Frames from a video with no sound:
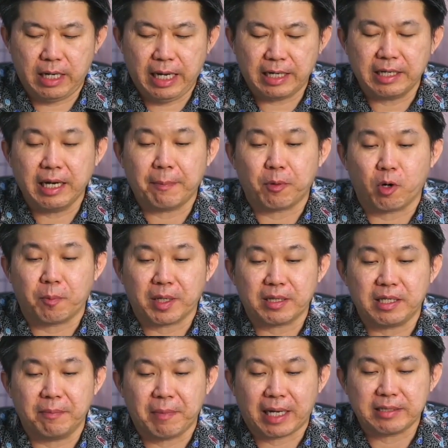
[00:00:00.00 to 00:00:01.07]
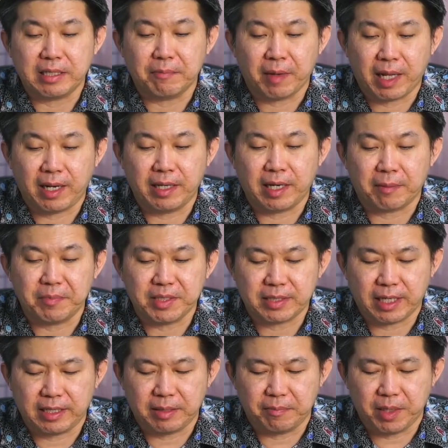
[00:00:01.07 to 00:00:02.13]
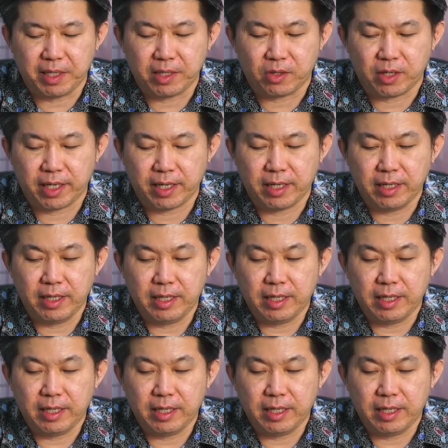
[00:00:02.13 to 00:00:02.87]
harga properti maksimal yang bisa dibeli oleh